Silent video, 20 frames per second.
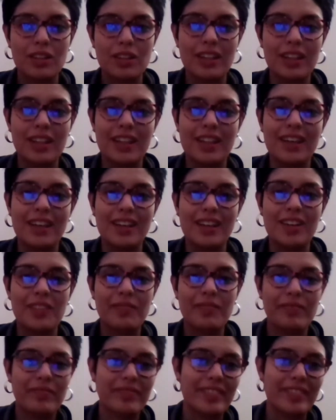eh,
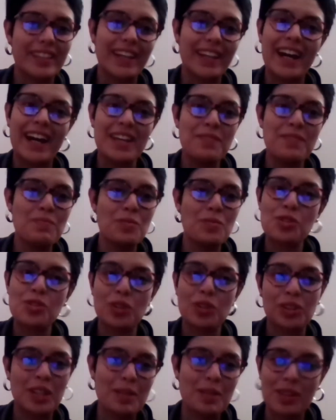hay
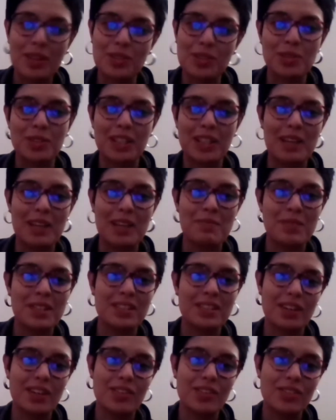muchos temas sobre la
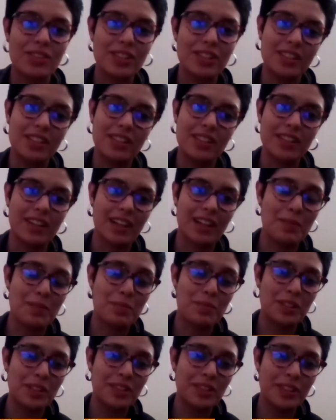mesa hoy en la
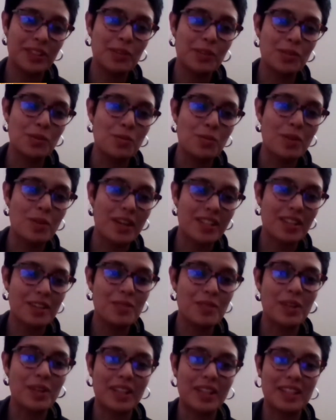política uruguaya,
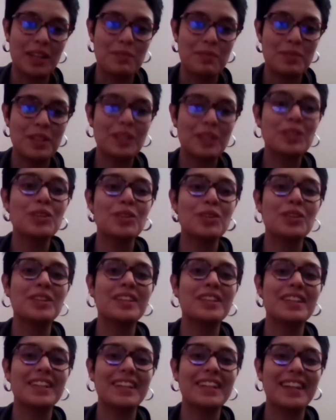como que también todos
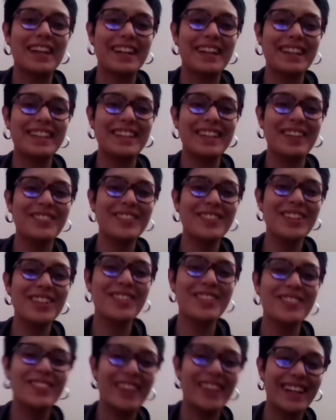tienen la agenda muy
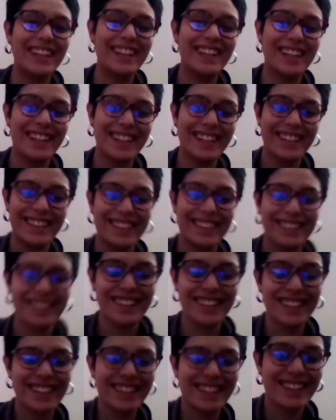ocupada.
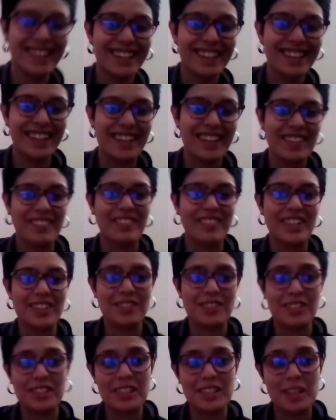También, también.
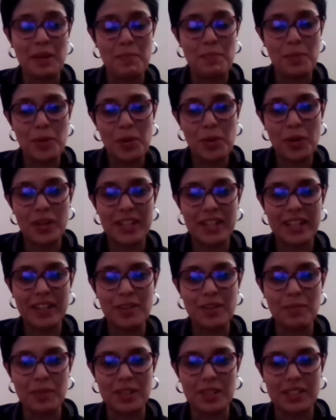Pero sí, de a poco iré
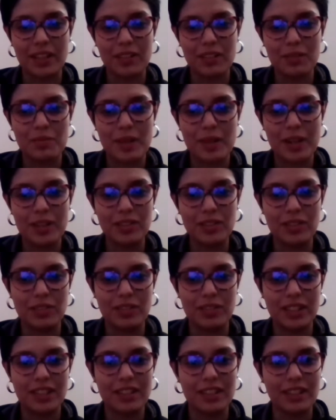conversando más con
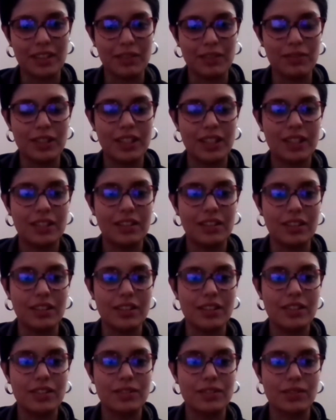diferentes referentes
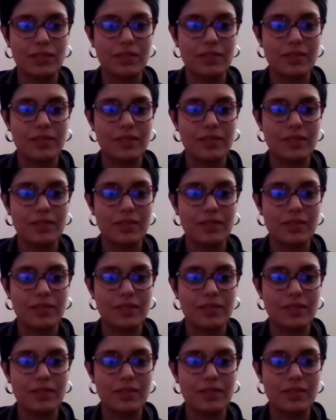y eso.